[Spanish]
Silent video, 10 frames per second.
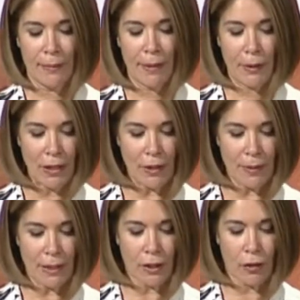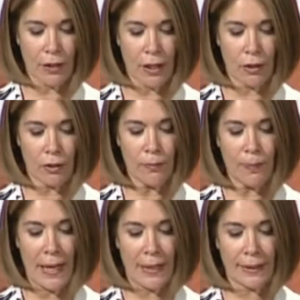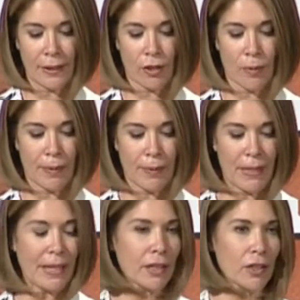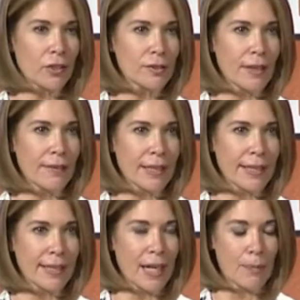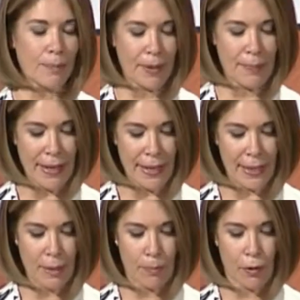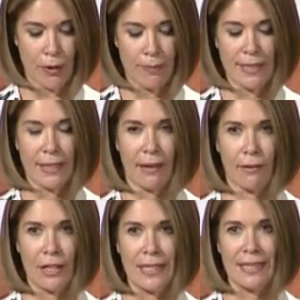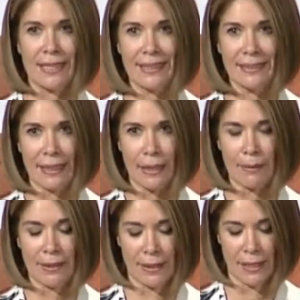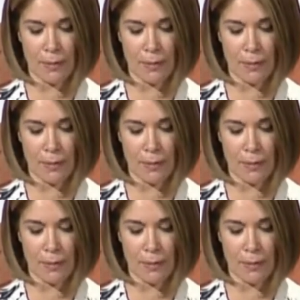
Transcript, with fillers: Manuel Domínguez Rodrigo ha tenido el privilegio de dirigir el primer equipo de investigadores íntegramente